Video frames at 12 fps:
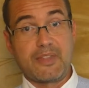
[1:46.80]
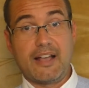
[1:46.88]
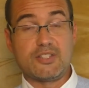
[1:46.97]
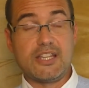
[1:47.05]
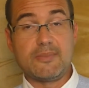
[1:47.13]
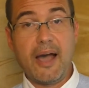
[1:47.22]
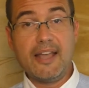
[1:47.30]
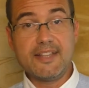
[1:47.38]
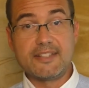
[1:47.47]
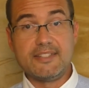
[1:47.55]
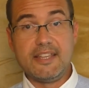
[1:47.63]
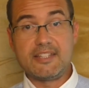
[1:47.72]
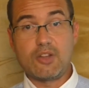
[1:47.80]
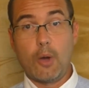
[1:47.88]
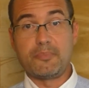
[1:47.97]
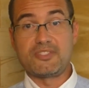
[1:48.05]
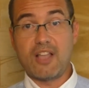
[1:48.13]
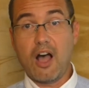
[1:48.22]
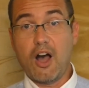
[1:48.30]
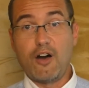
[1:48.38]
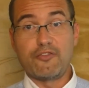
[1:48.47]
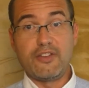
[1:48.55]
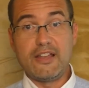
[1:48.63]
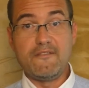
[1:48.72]
Also ich weiß jetzt nicht, ob
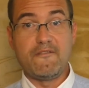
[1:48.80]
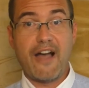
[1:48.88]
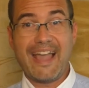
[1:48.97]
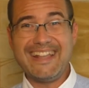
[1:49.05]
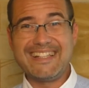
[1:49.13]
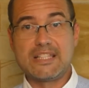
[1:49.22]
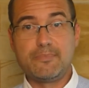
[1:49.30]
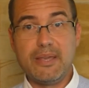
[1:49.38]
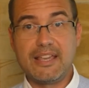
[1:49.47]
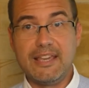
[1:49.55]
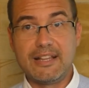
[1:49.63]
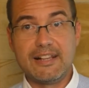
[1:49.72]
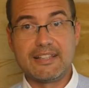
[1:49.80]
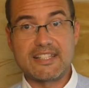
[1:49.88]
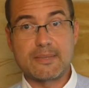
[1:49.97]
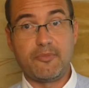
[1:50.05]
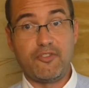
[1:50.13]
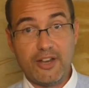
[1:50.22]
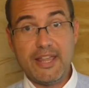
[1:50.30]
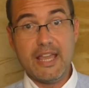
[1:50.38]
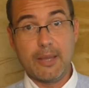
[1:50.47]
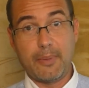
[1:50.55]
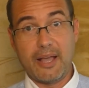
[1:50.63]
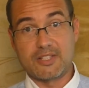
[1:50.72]
daraufhin weiß bekitteltes
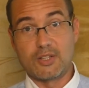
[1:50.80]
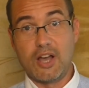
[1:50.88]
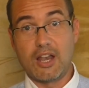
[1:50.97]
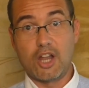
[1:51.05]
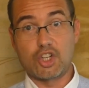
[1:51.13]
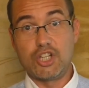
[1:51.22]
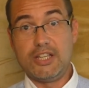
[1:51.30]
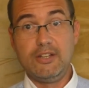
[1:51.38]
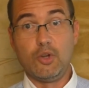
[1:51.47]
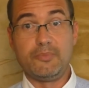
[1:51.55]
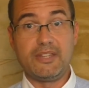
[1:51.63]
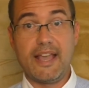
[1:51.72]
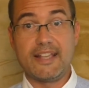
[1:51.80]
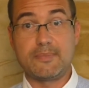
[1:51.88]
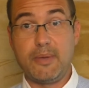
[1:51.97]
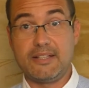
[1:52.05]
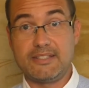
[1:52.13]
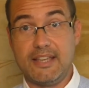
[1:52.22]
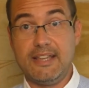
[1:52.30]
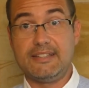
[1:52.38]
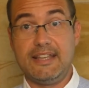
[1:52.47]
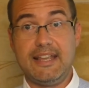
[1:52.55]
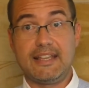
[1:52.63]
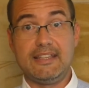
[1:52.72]
Pflegepersonal erschien, um die
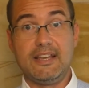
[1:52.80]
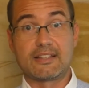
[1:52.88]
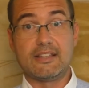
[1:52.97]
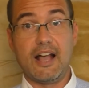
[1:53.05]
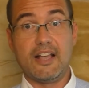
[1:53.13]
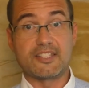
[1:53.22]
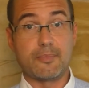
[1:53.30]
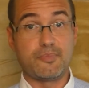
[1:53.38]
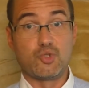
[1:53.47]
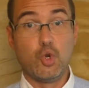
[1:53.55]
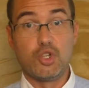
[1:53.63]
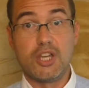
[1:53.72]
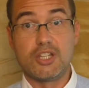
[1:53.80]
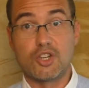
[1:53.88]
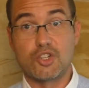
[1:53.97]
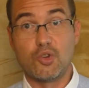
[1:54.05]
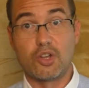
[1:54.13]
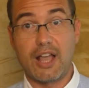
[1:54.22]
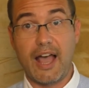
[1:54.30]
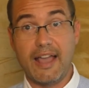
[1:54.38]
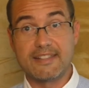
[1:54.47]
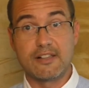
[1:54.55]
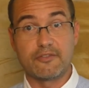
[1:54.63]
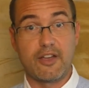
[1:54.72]
SPD-Delegierten als psychisch gestörte
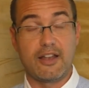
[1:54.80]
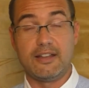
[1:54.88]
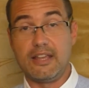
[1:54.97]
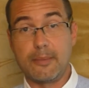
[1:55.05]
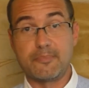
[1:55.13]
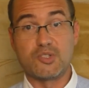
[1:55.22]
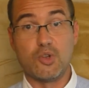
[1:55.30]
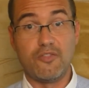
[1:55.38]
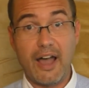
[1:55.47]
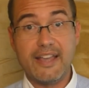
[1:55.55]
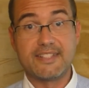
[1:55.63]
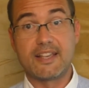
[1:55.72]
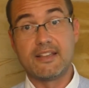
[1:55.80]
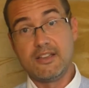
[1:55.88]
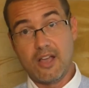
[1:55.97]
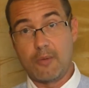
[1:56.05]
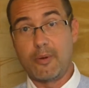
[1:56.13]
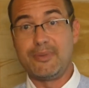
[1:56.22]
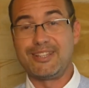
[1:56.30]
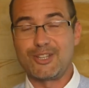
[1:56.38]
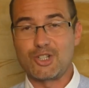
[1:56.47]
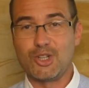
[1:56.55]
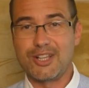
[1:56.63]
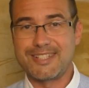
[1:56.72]
Einzelfälle in ebenso weiße, aber mit
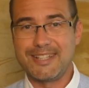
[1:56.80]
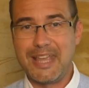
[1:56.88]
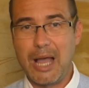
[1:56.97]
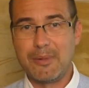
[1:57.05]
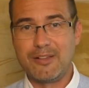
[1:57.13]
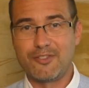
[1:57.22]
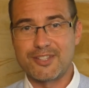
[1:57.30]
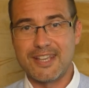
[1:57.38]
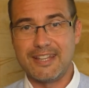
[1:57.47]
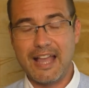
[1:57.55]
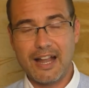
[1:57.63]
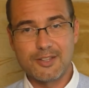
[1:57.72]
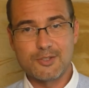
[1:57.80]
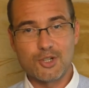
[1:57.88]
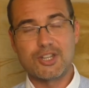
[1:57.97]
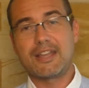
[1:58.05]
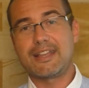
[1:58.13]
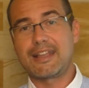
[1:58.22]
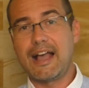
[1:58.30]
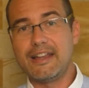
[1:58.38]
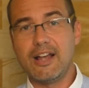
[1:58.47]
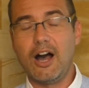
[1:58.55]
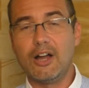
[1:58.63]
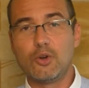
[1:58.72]
geschlossenen Ärmeln versehene Jacken zu stecken.
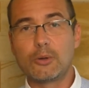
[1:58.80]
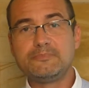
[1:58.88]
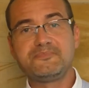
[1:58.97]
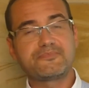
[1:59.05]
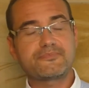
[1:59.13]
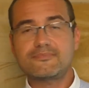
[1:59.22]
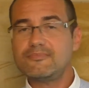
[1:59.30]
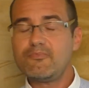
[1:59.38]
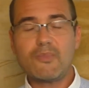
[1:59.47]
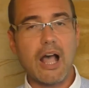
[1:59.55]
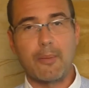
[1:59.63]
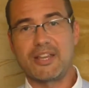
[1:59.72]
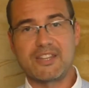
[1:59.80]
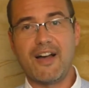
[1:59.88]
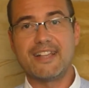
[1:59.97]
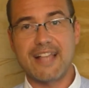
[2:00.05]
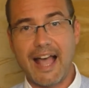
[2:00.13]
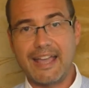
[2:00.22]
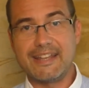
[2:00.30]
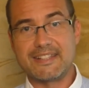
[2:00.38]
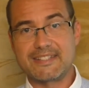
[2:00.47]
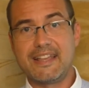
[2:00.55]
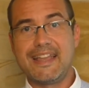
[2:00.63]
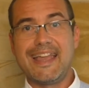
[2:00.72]
Keine Ahnung. Aber ich weiß
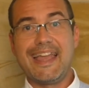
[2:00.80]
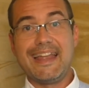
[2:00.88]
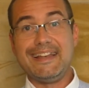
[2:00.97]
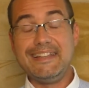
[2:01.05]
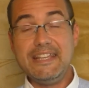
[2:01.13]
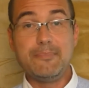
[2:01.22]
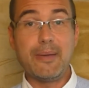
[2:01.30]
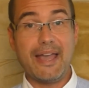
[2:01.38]
eines, Liebe